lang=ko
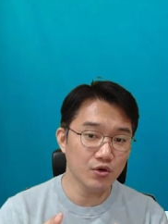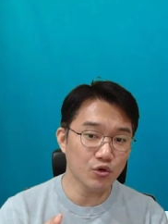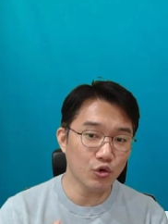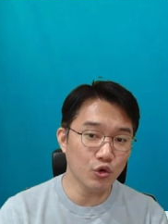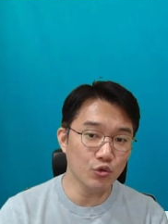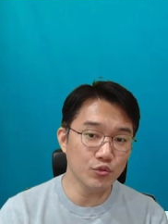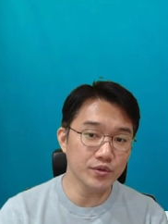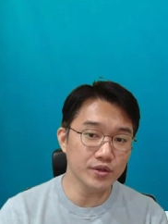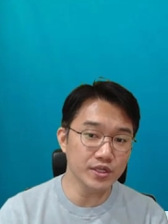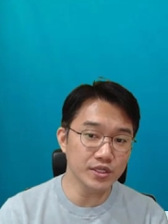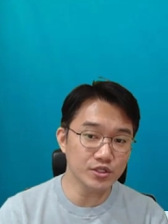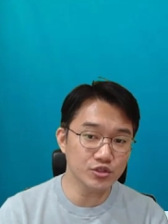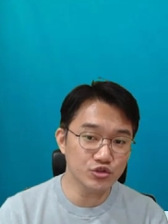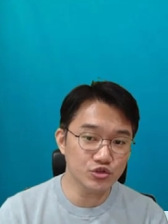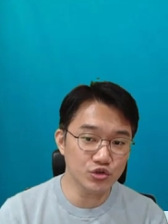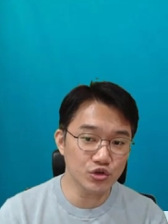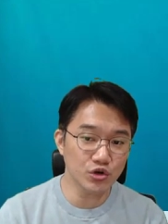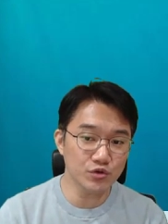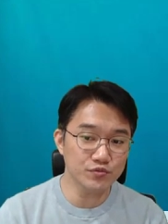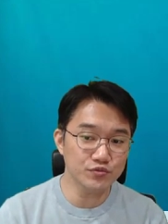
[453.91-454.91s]
고민이
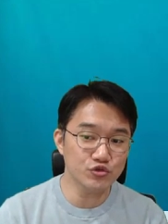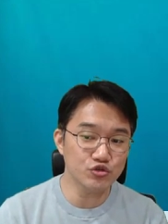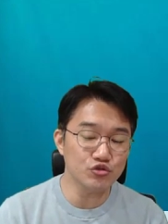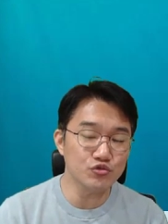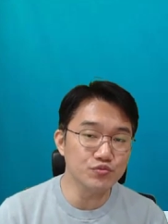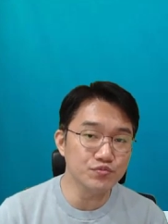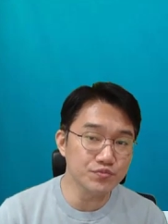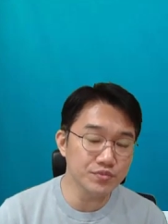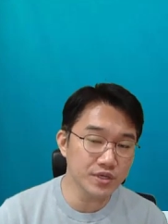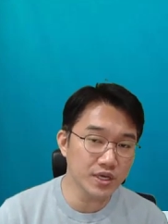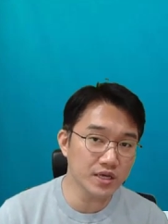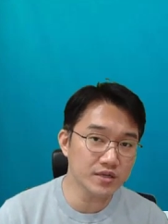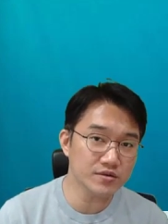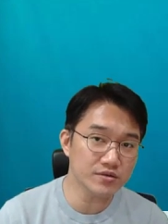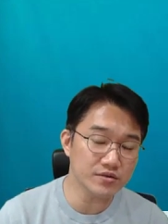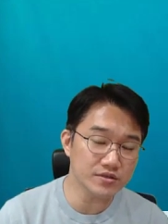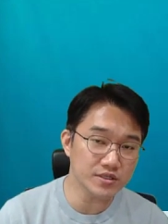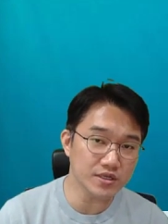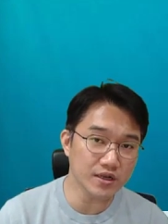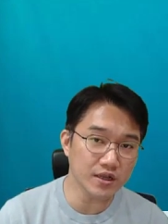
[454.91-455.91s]
취업
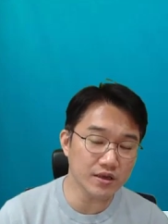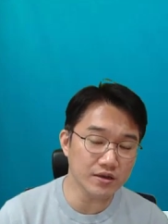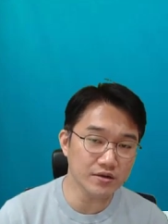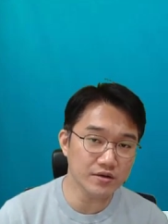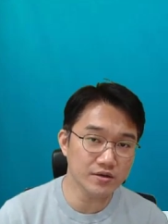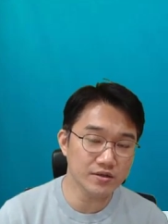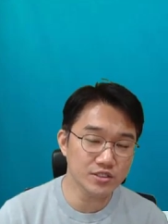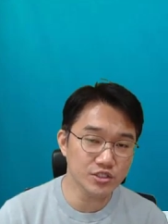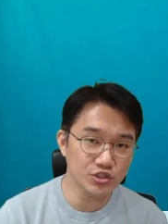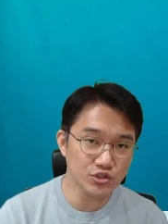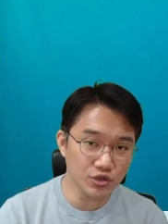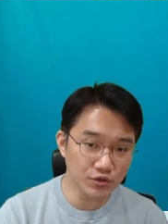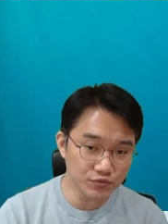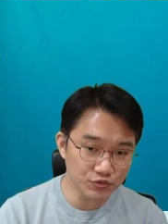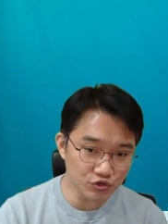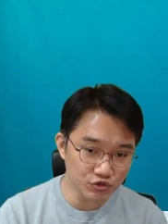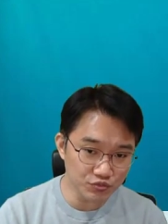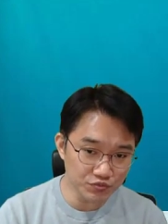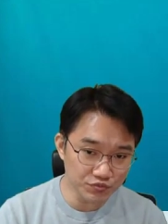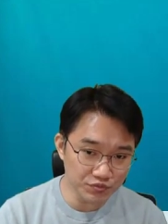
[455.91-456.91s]
준비하는 거잖아요
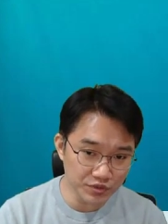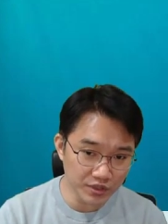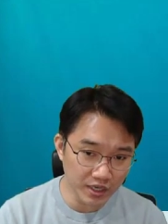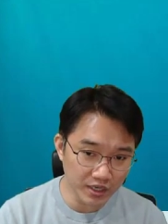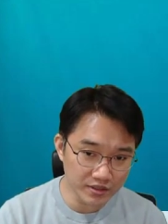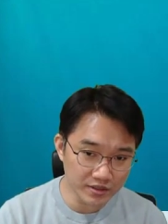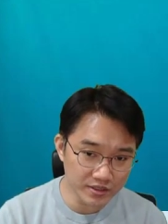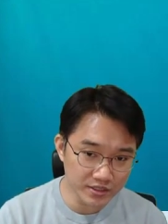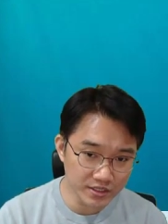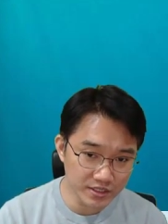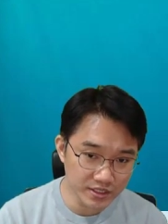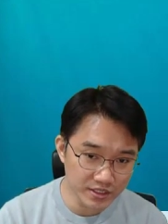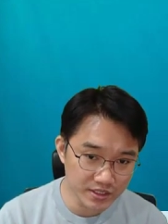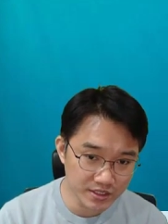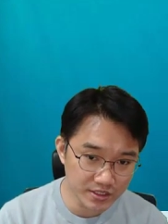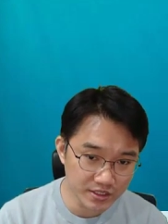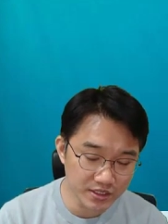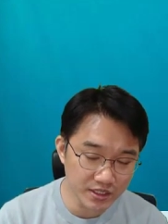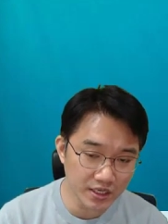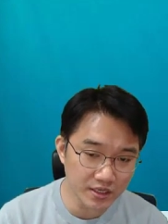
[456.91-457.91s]
취업 준비하는
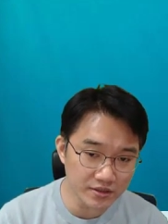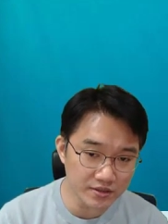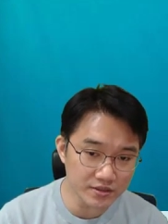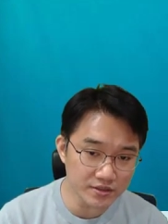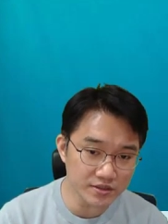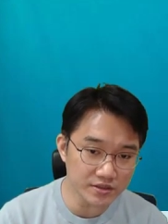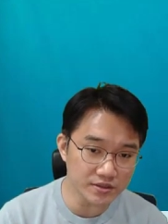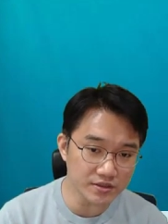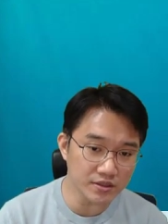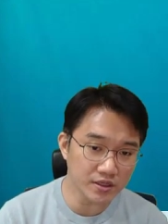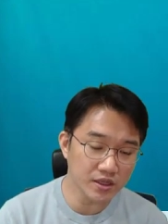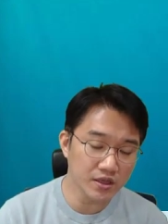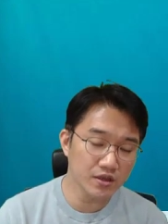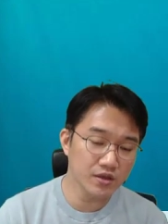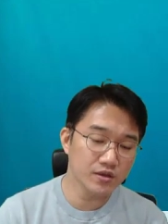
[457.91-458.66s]
시기에는